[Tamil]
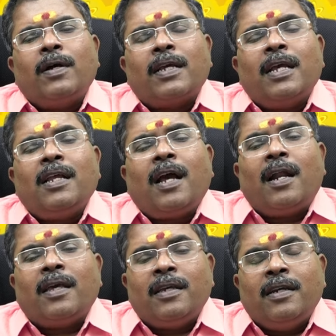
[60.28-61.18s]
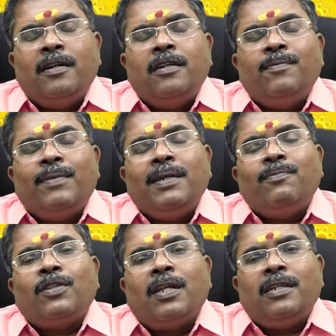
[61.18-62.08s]
உரைகள் காலை ஏழு மணி
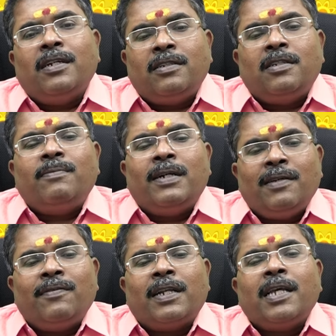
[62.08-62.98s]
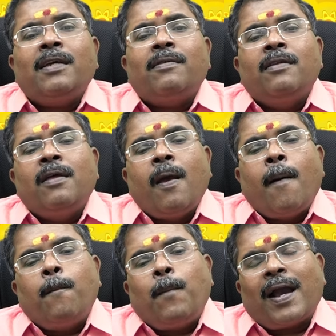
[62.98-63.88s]
முதல் எட்டு மணி வரை
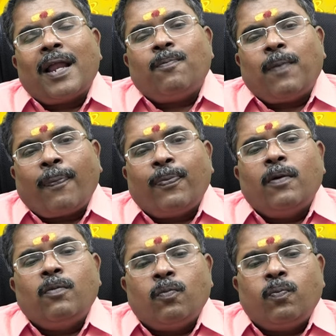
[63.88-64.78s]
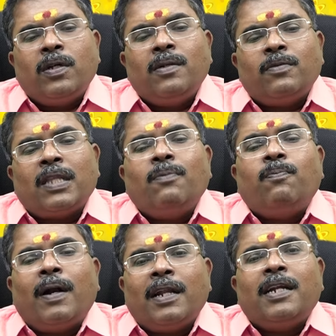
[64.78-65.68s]
பகல் பத்து முப்பது முதல்
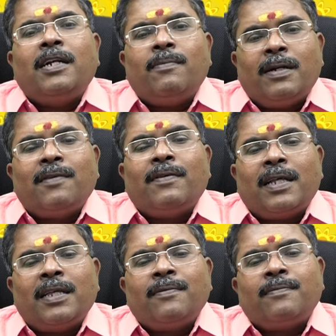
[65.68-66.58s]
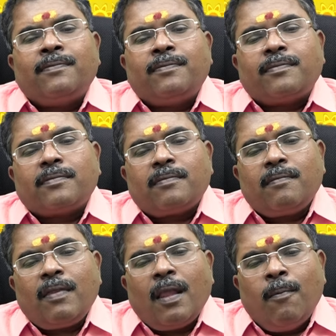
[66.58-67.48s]
பன்னிரெண்டு மணி வரை
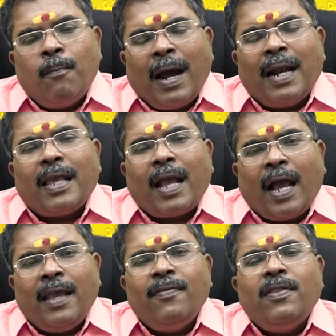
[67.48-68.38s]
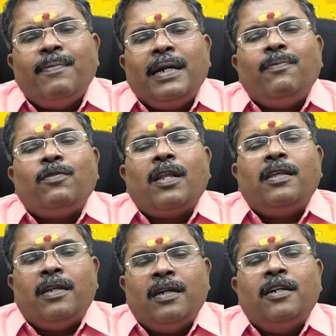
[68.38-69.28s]
மாலை ஐந்து மணி முதல்
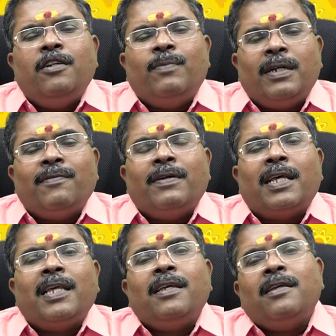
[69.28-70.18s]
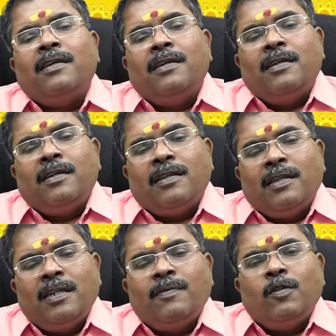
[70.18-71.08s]
ஏழு மணி வரை
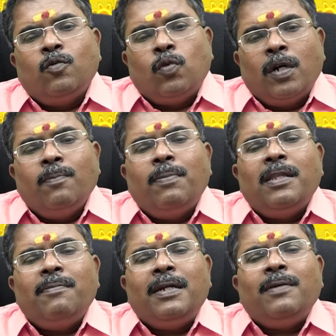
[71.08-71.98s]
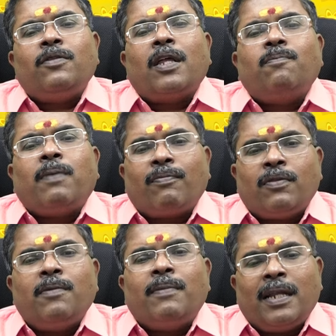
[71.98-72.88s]
இரவு ஒன்பது மணி முதல்
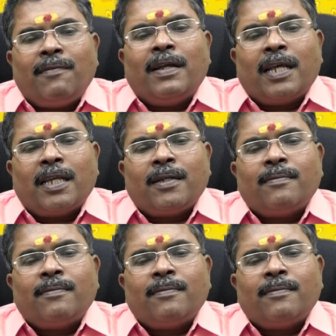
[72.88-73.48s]
பத்து மணி வரை